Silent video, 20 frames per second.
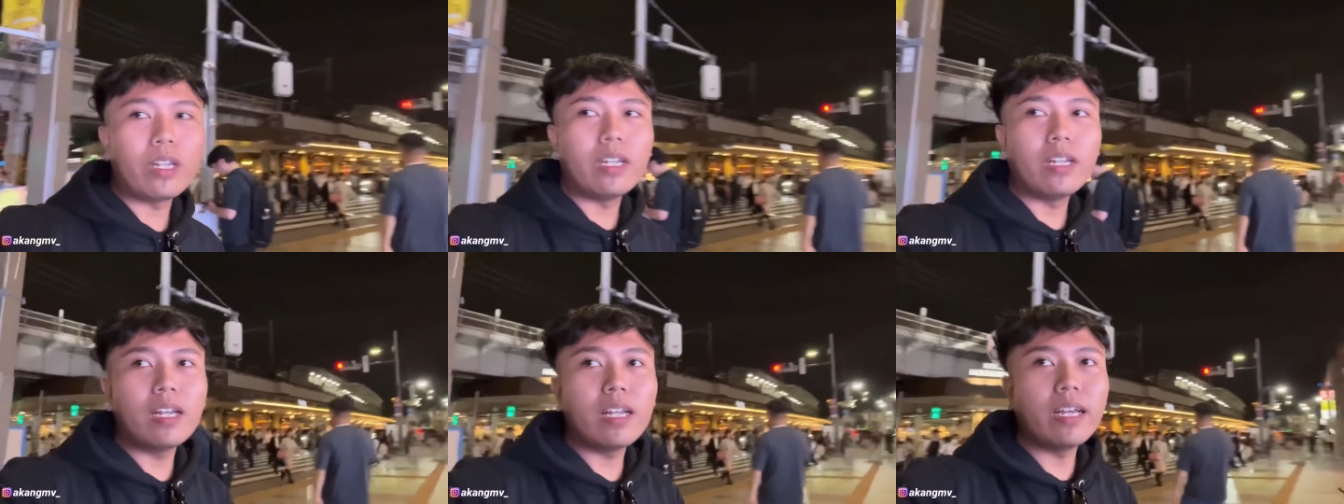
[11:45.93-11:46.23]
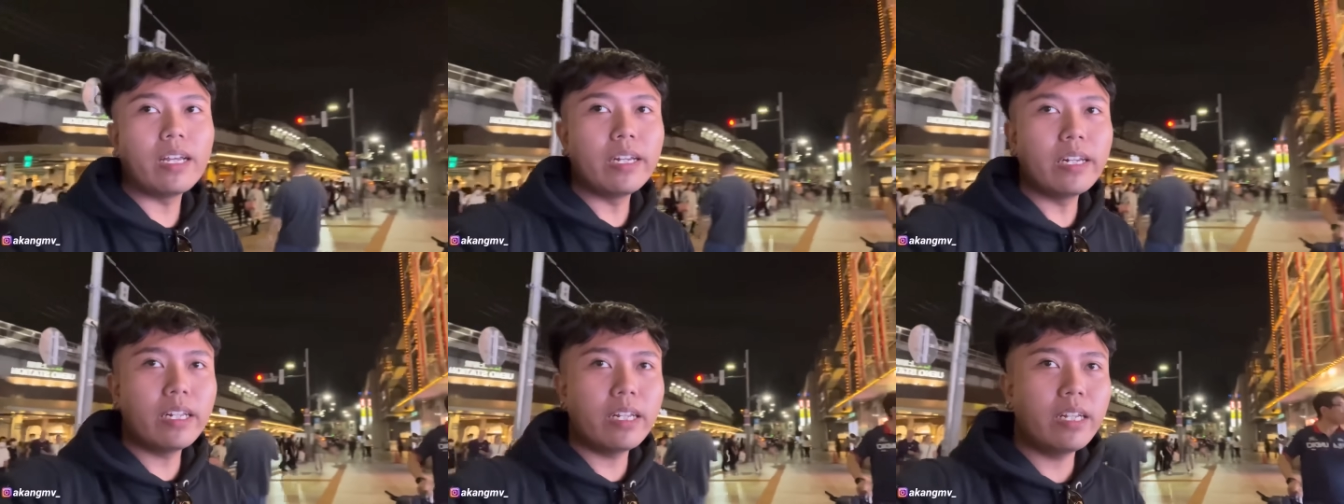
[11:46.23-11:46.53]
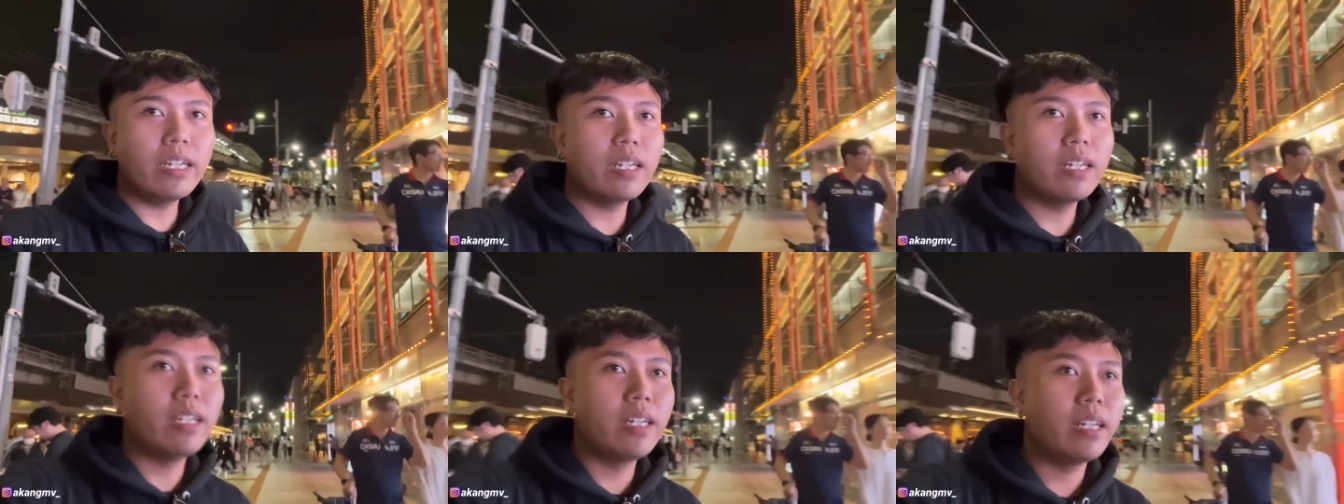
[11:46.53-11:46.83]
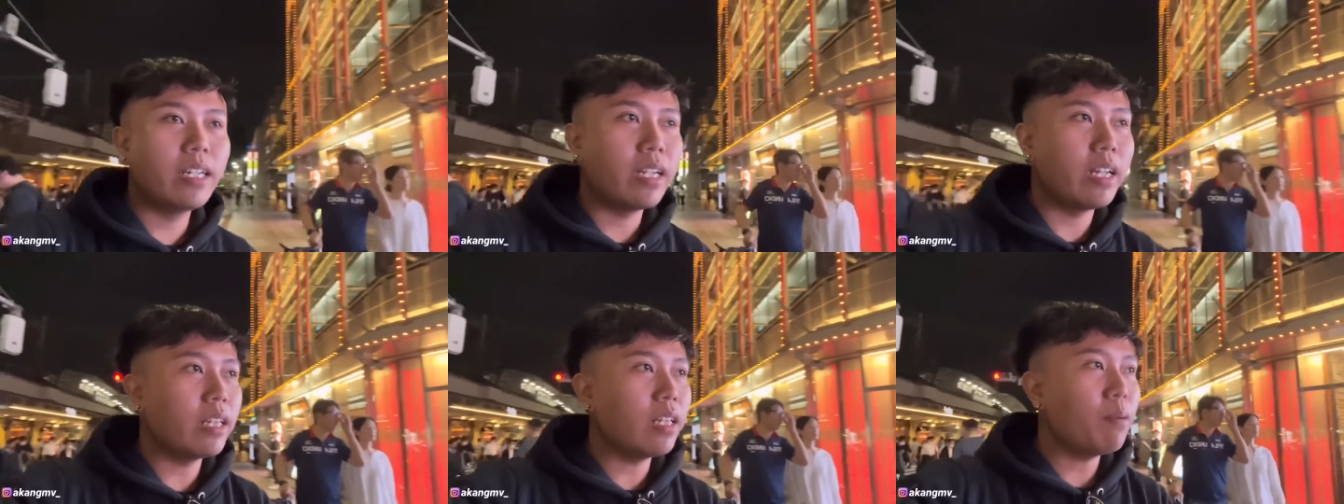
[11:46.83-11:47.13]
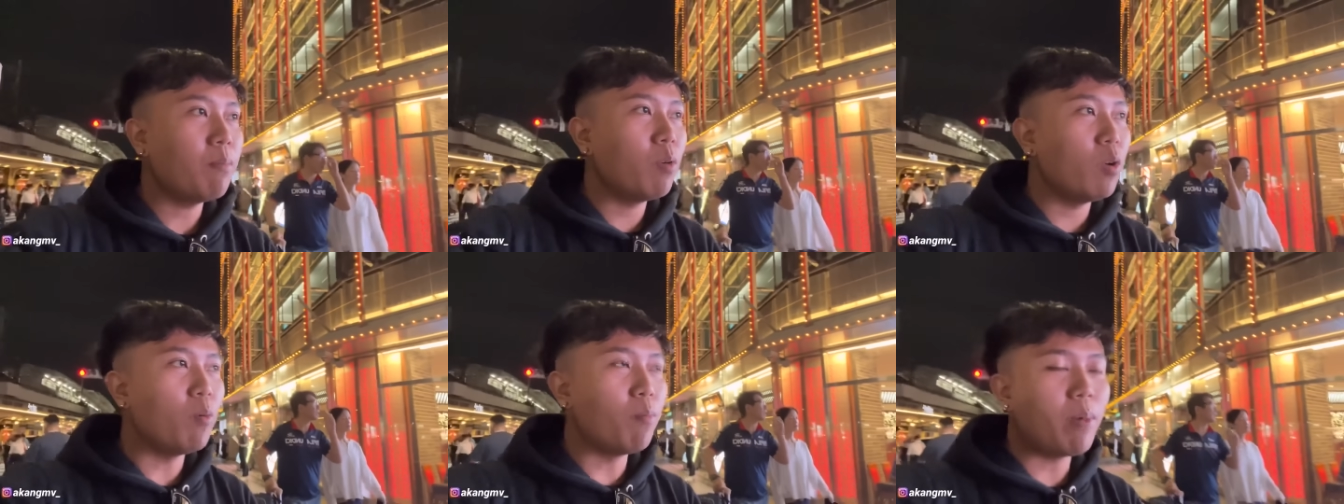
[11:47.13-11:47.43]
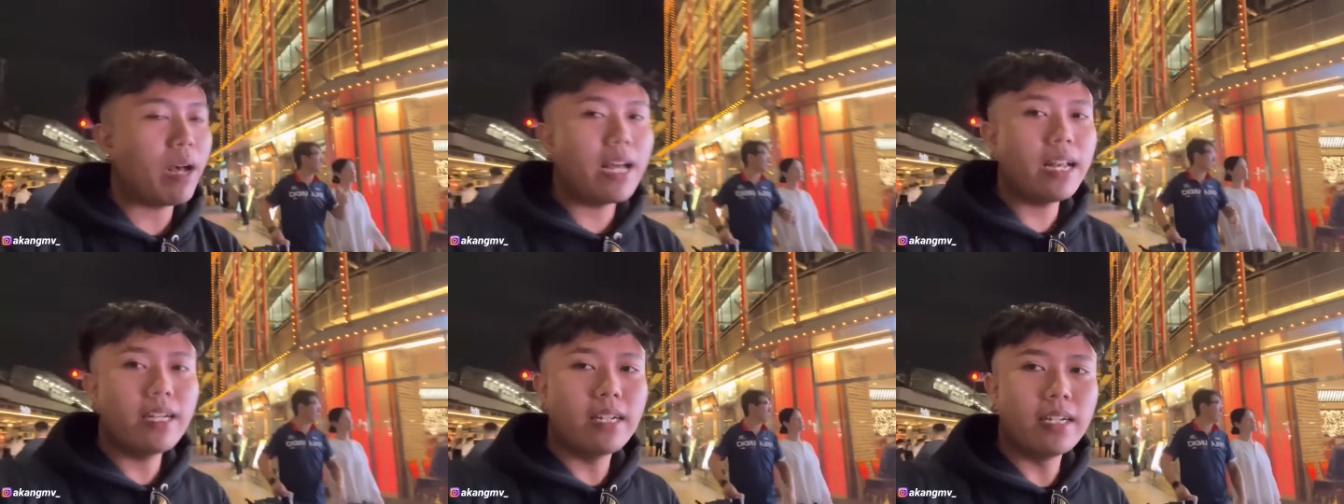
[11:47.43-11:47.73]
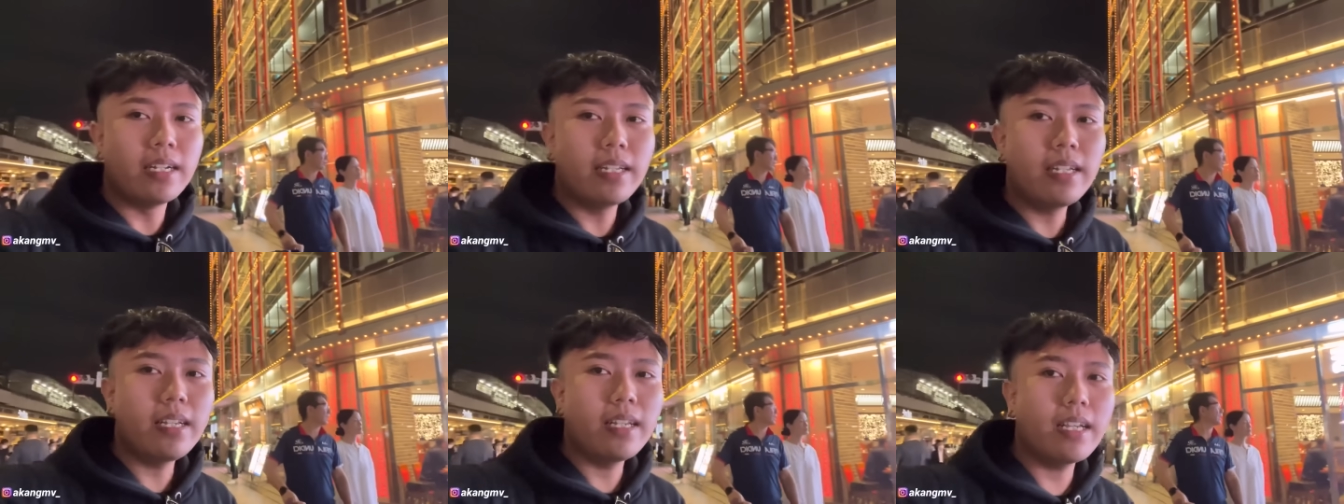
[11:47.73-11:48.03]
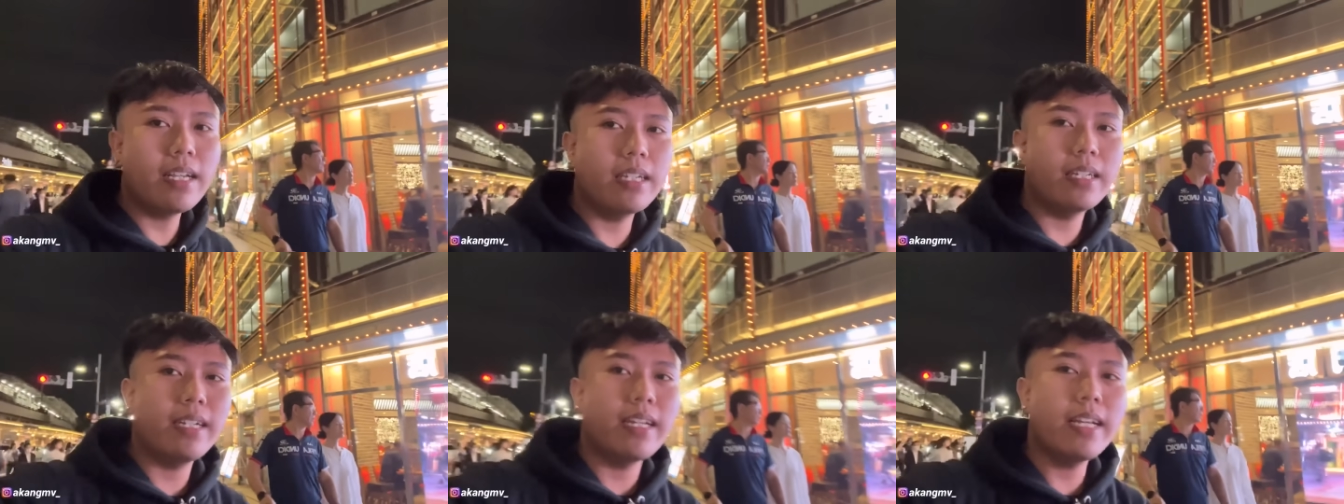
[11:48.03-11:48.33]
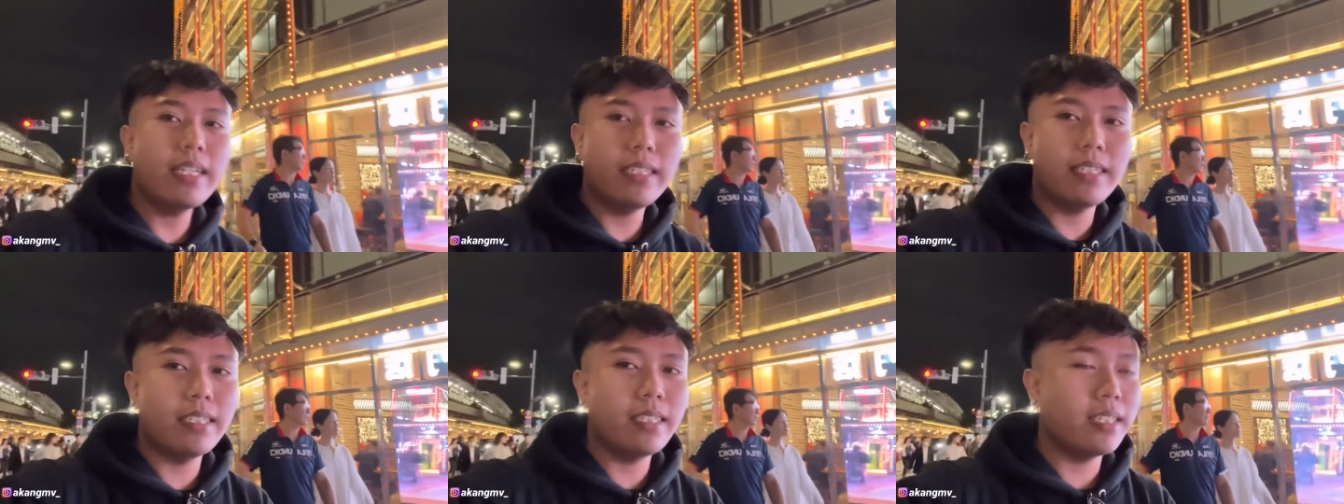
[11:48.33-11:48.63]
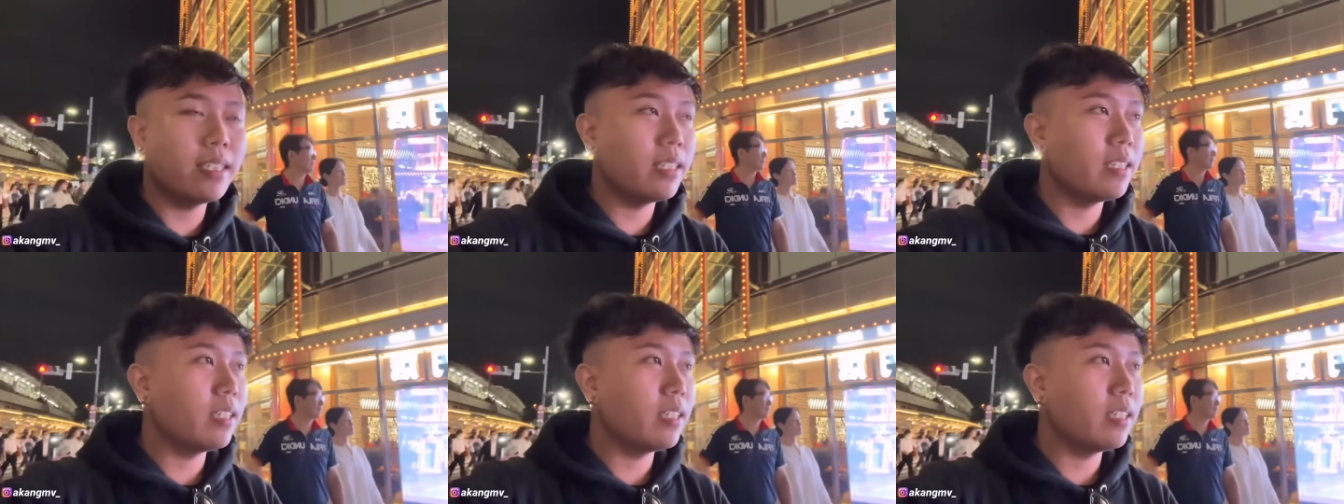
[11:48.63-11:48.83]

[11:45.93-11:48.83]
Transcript: gila ini kita belum mandi ya guys